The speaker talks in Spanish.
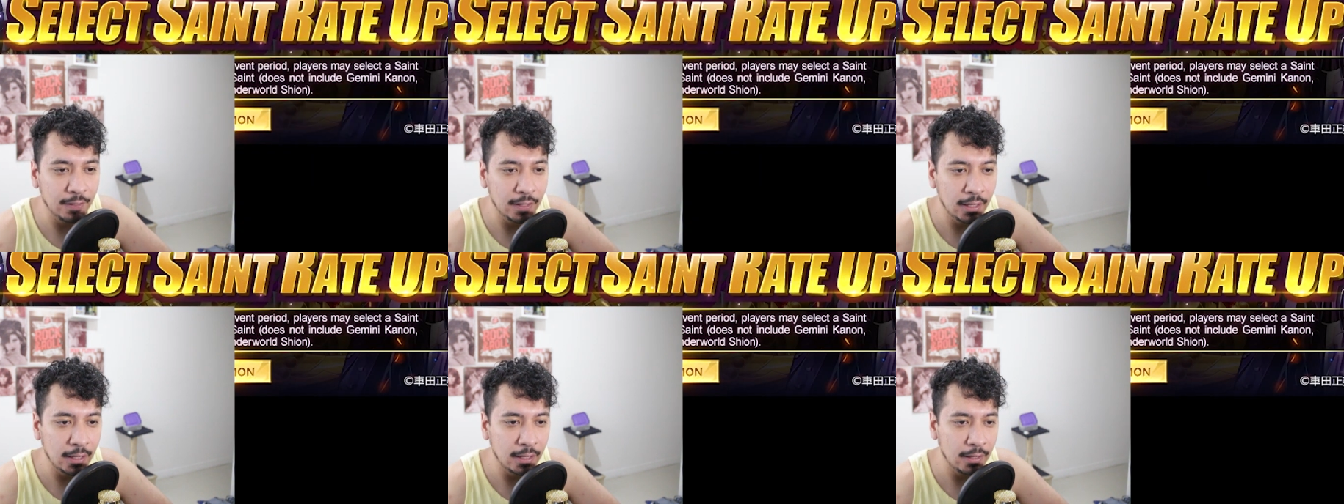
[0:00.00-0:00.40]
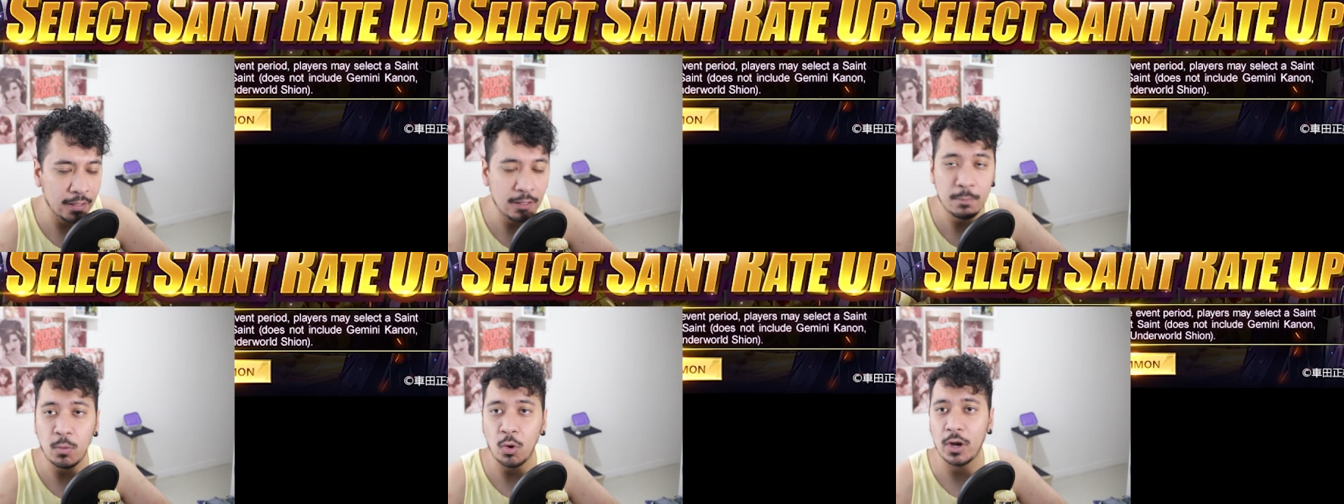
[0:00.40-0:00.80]
de
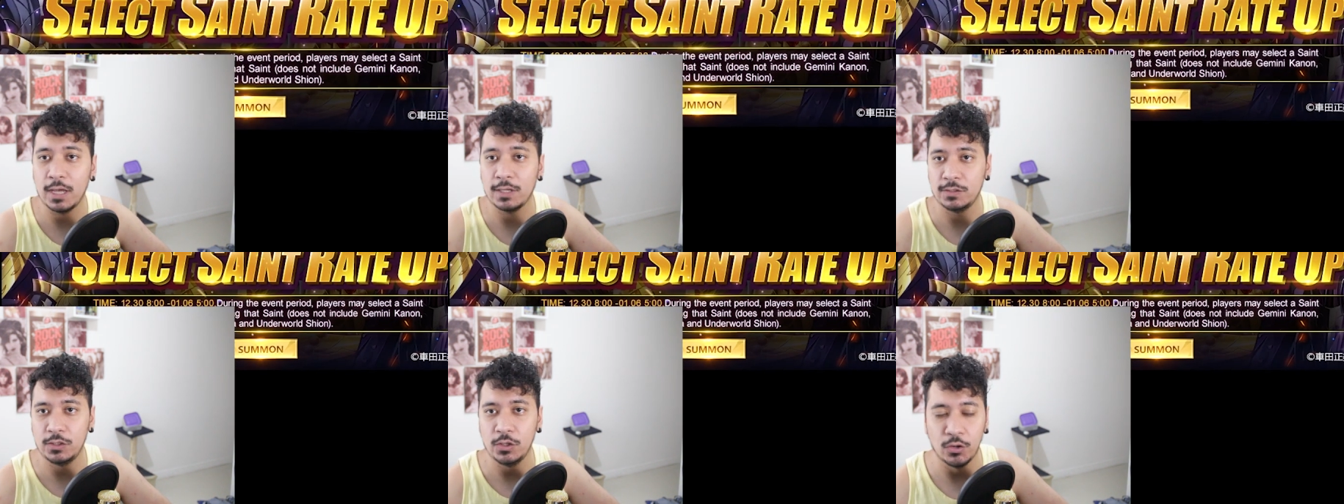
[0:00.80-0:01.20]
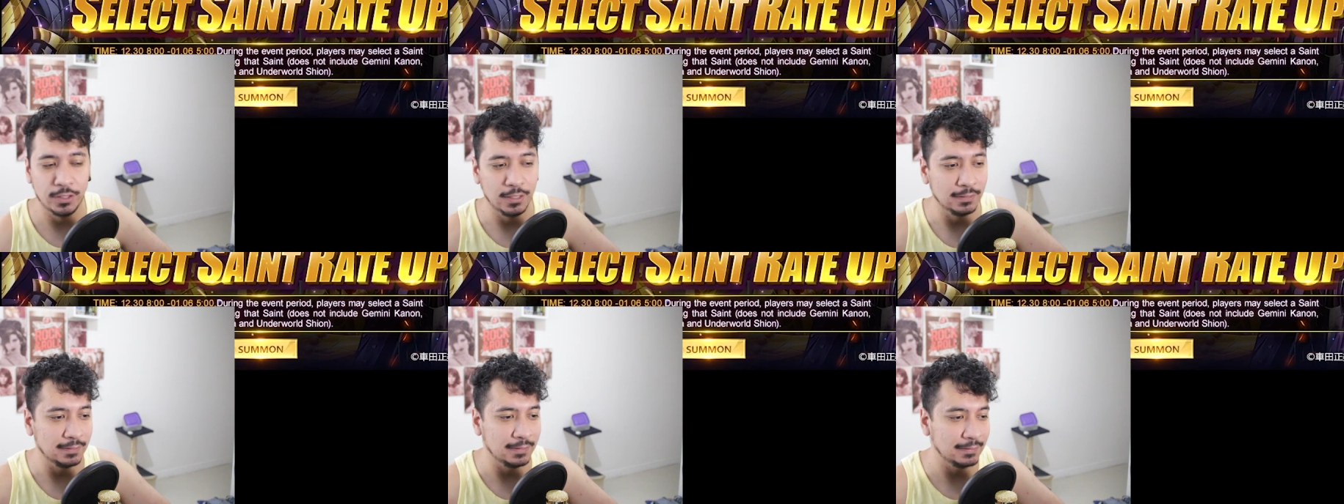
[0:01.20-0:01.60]

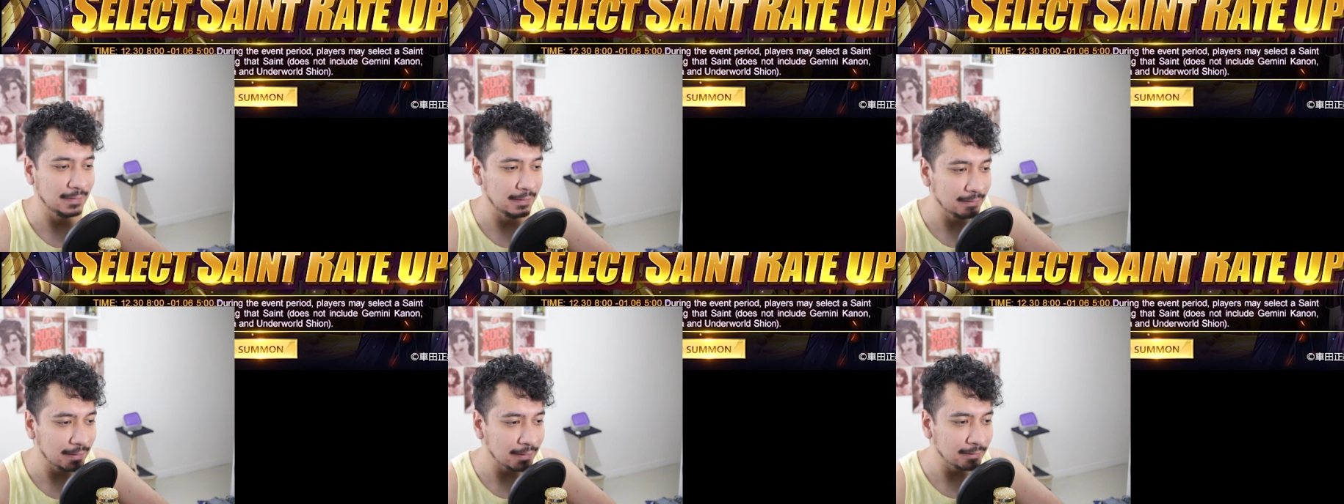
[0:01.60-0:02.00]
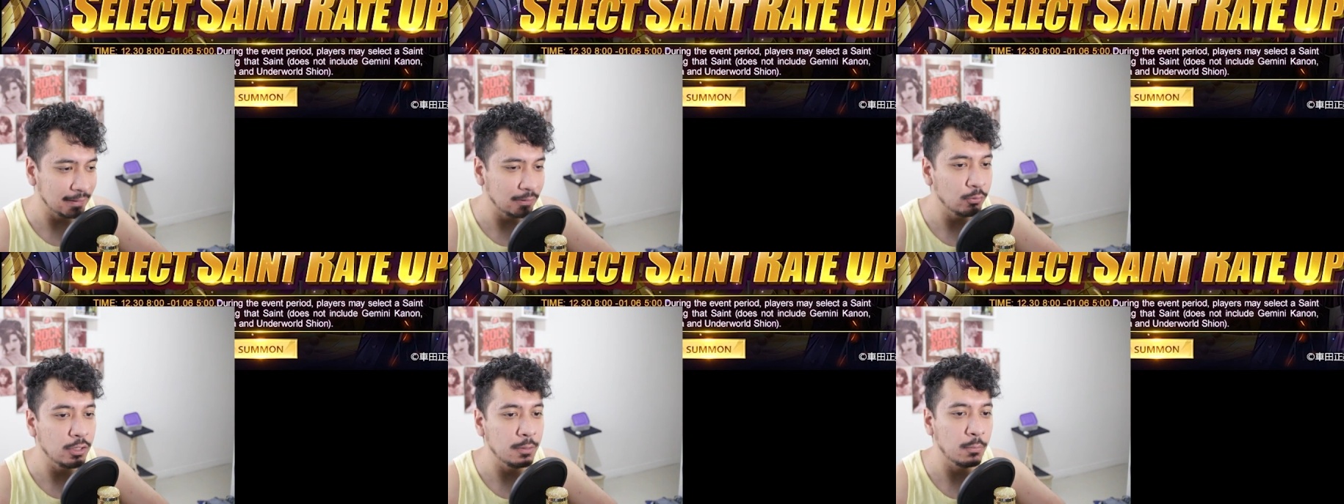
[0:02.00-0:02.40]
invocaciones. Se
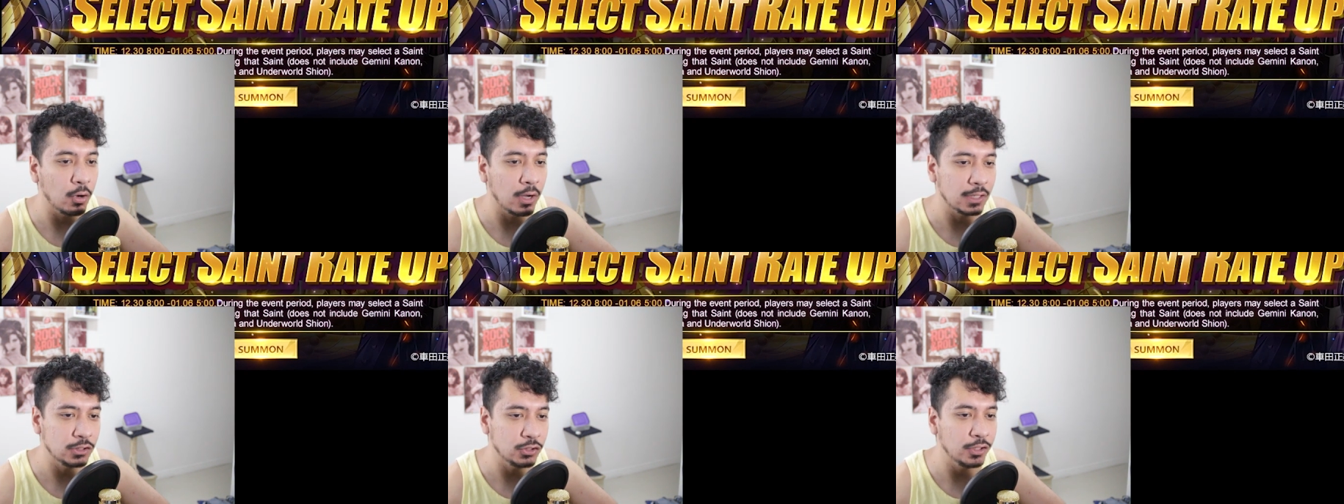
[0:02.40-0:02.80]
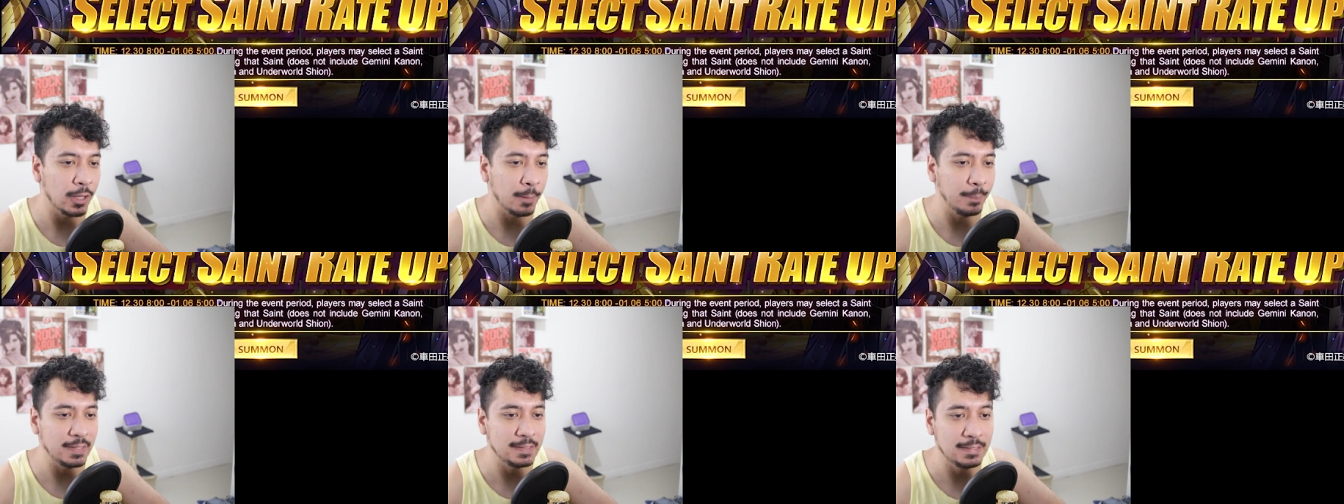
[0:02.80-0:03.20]
trata de una invocación
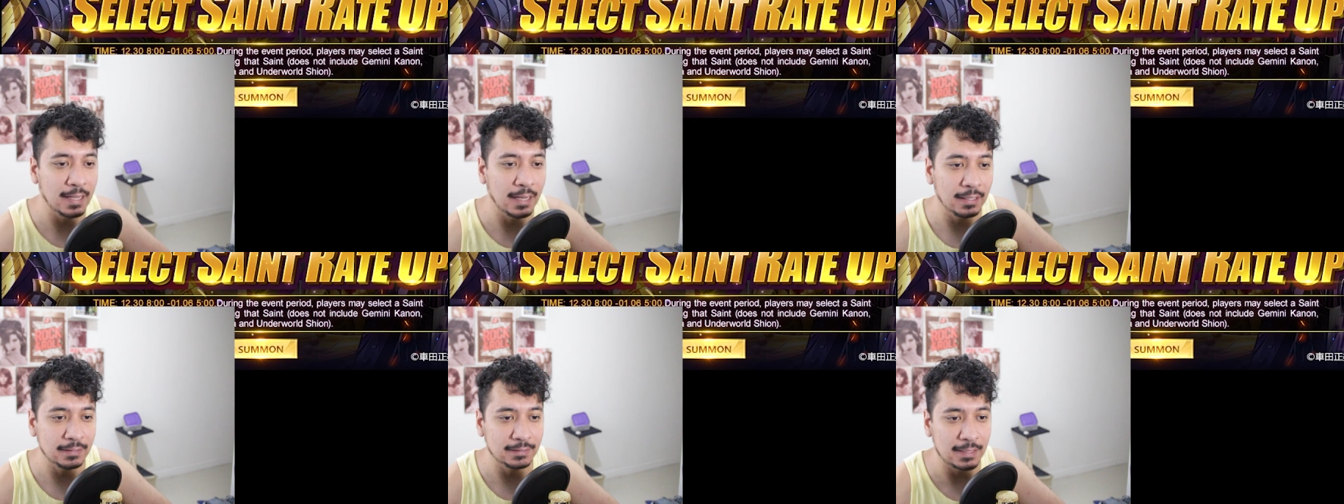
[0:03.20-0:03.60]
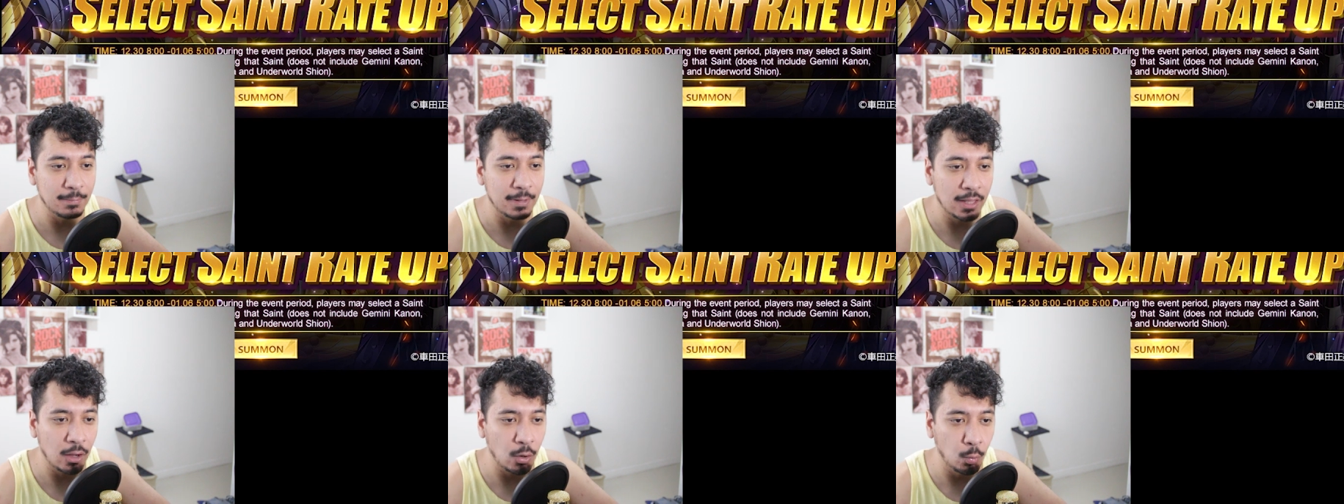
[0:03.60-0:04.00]
especial
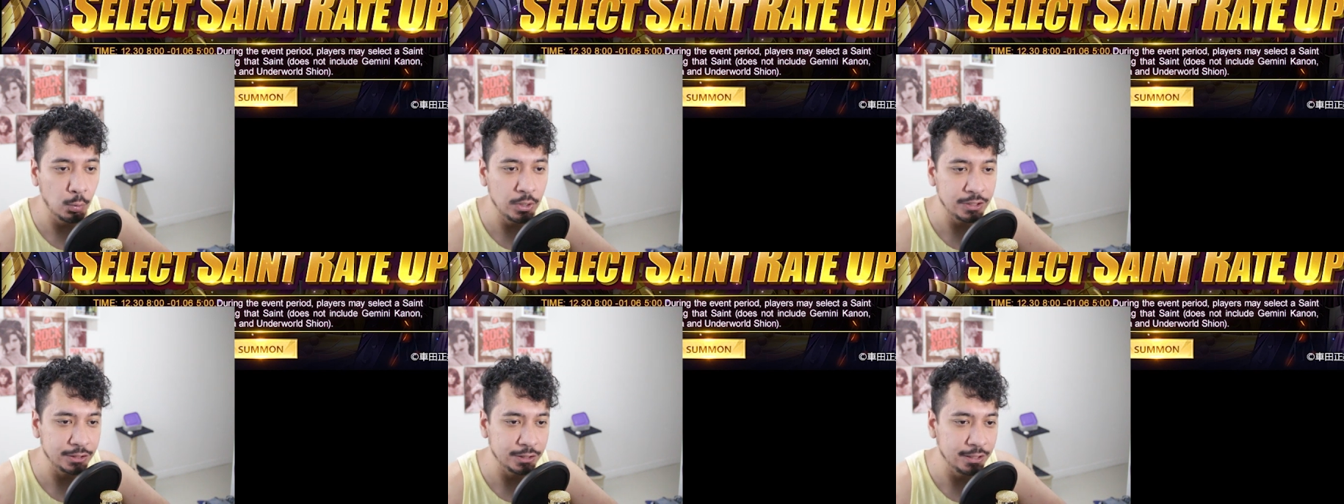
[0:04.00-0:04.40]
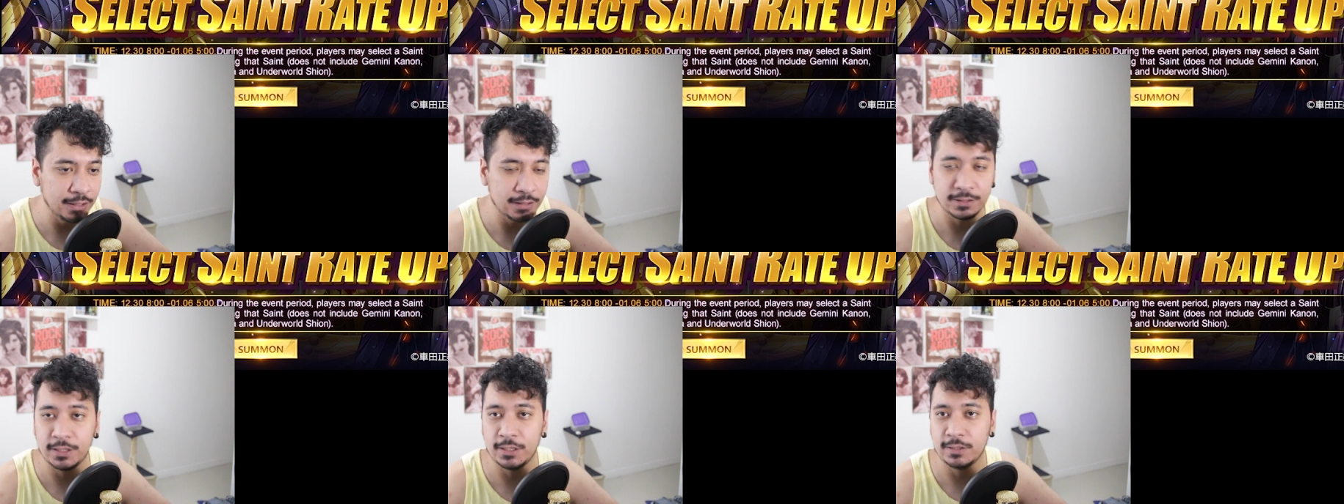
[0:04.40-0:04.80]
llamada
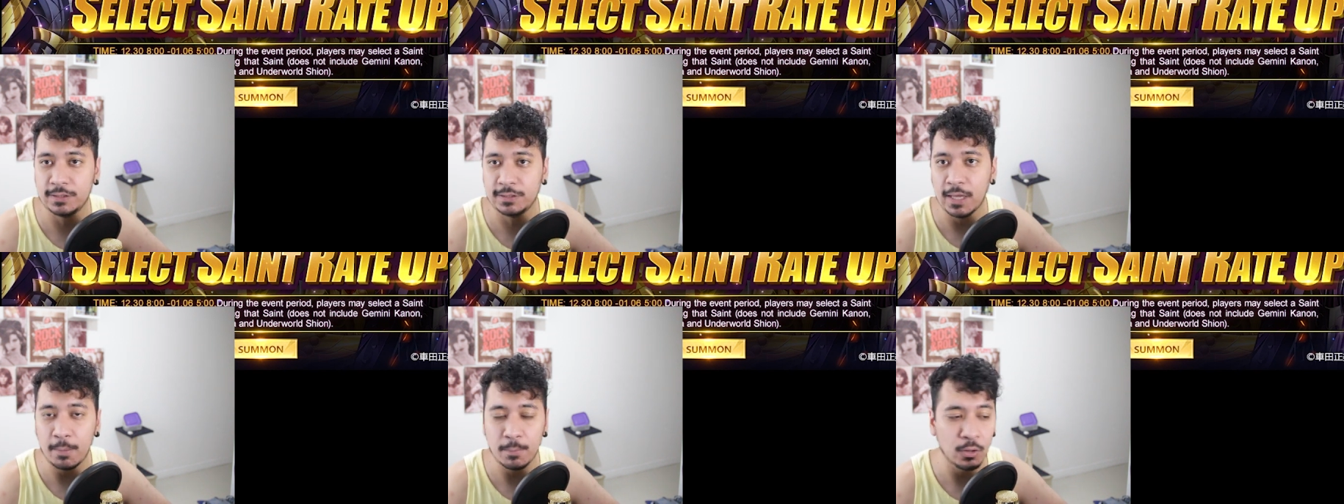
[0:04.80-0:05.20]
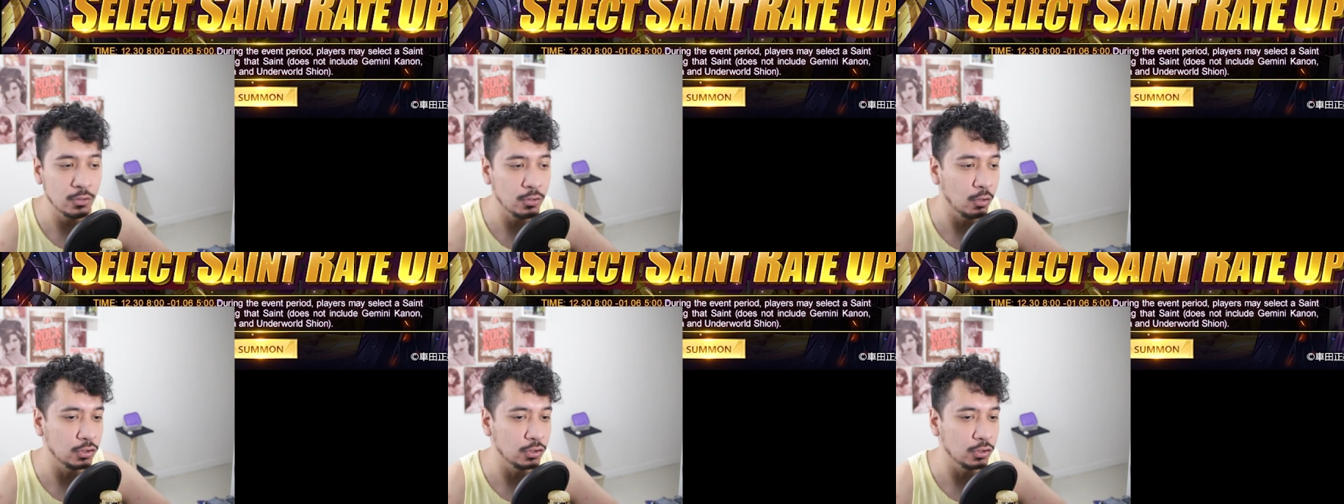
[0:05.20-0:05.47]
Wishlist Summon,